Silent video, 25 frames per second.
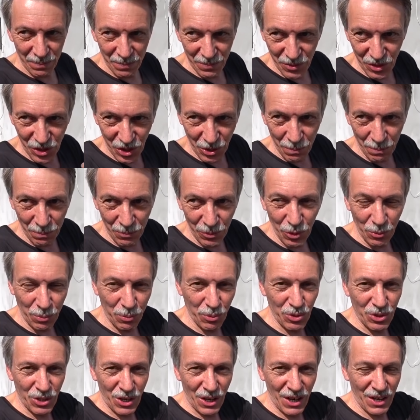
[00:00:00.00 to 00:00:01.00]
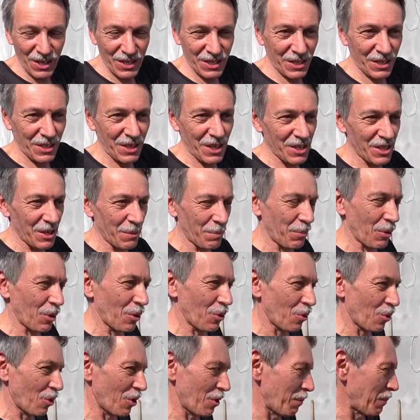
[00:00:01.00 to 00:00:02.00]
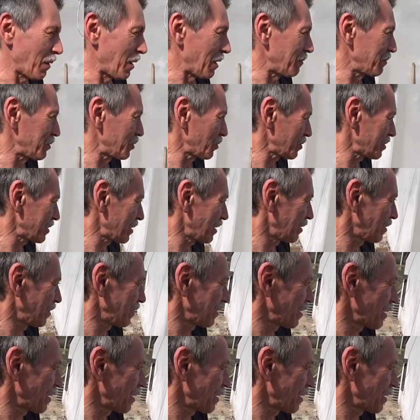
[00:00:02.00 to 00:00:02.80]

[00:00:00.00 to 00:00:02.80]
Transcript: чем допускается даже по норме. И все стало